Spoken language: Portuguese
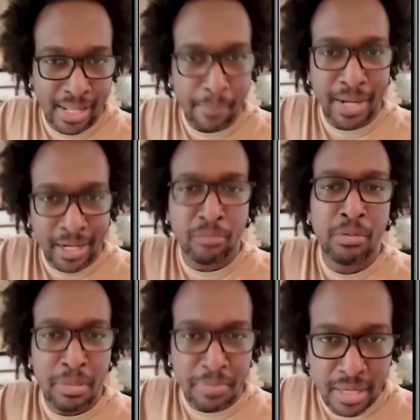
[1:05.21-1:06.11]
A galera
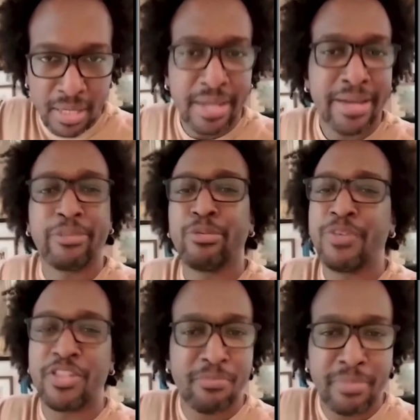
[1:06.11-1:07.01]
branca do mimimi,
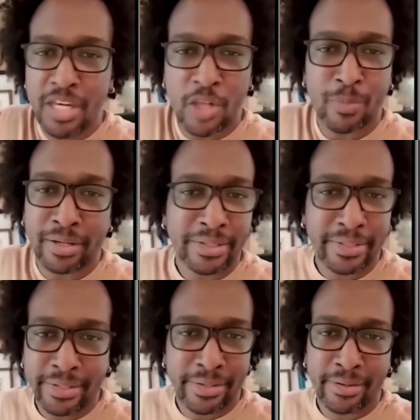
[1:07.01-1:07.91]
do vitimismo
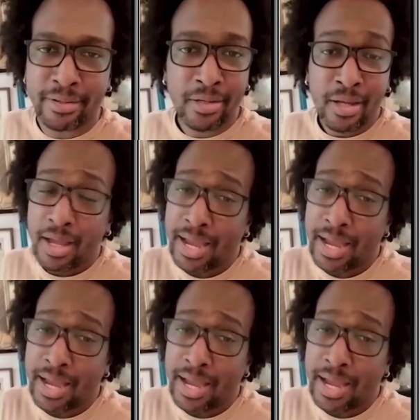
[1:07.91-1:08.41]
aí.